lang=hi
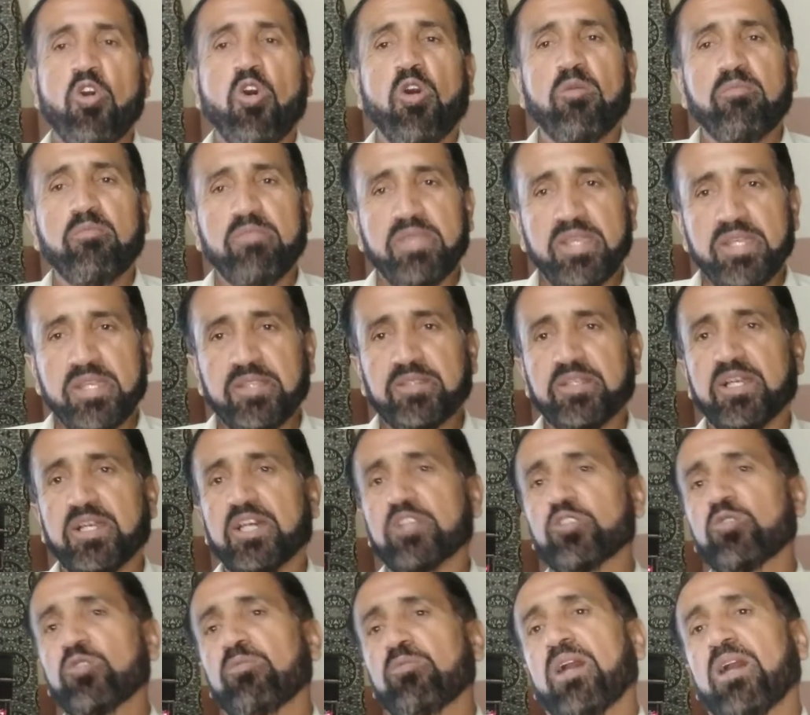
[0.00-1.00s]
और मेरी
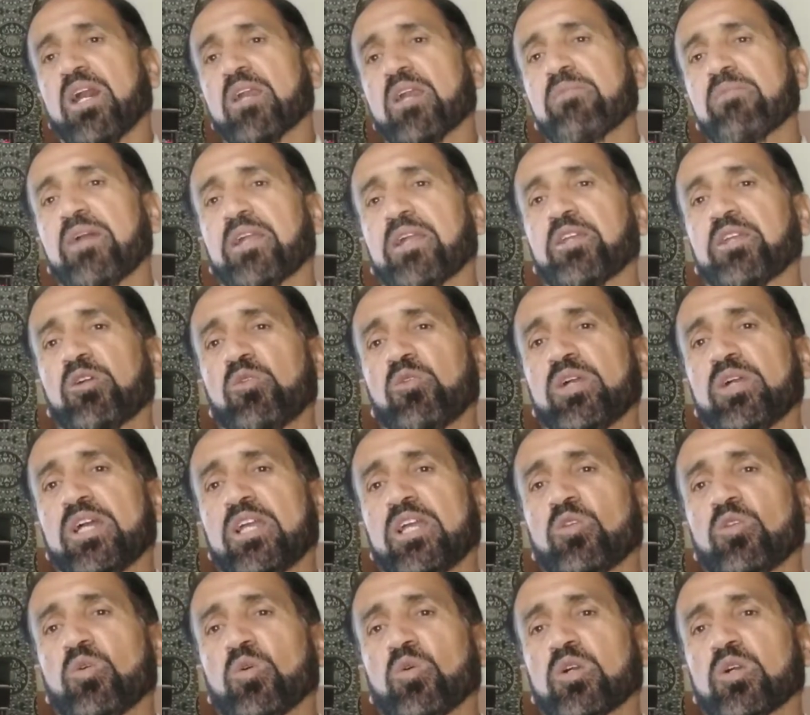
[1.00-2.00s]
तरह जो बाहर बैठे हुए
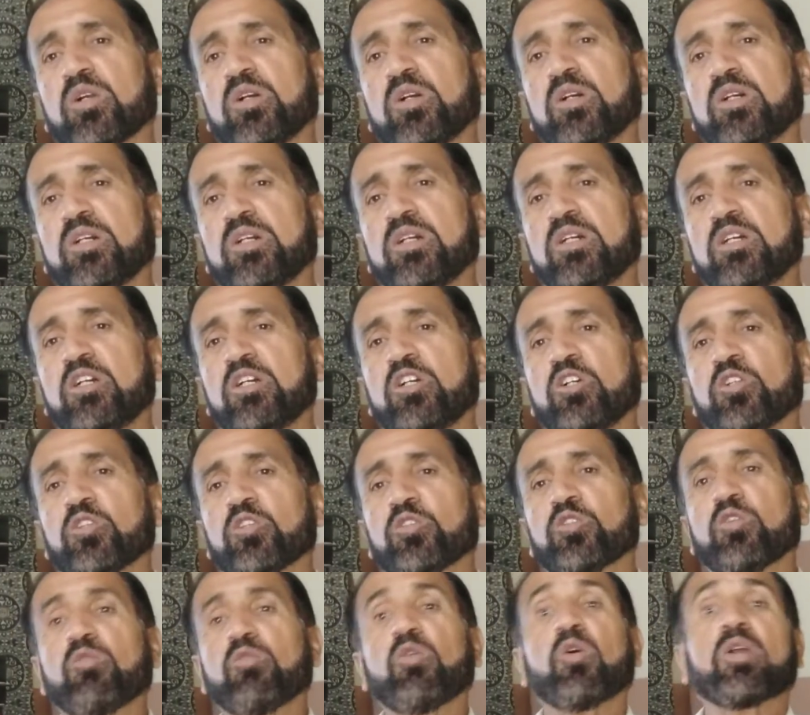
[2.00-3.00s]
हैं लोग
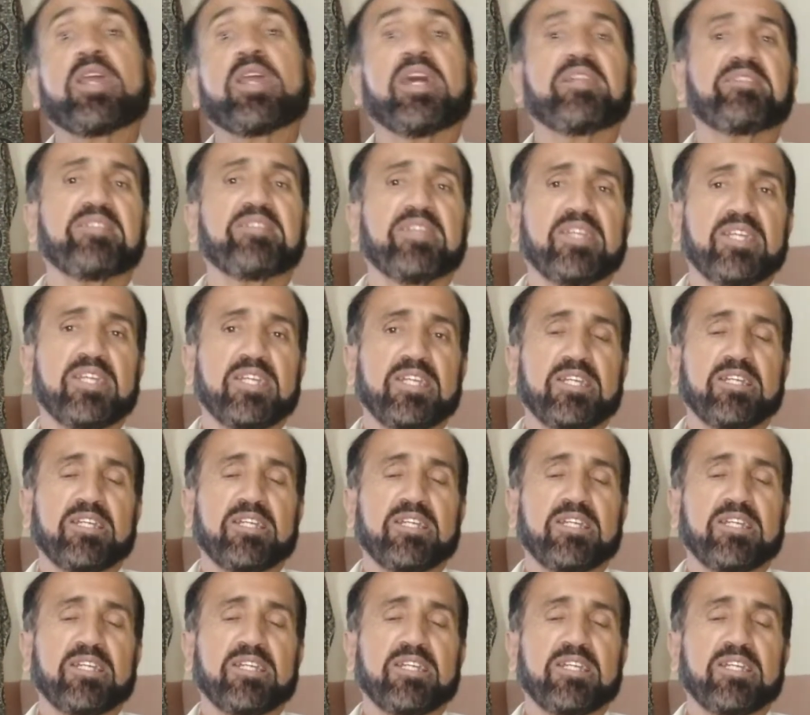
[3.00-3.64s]
तो वो कैसे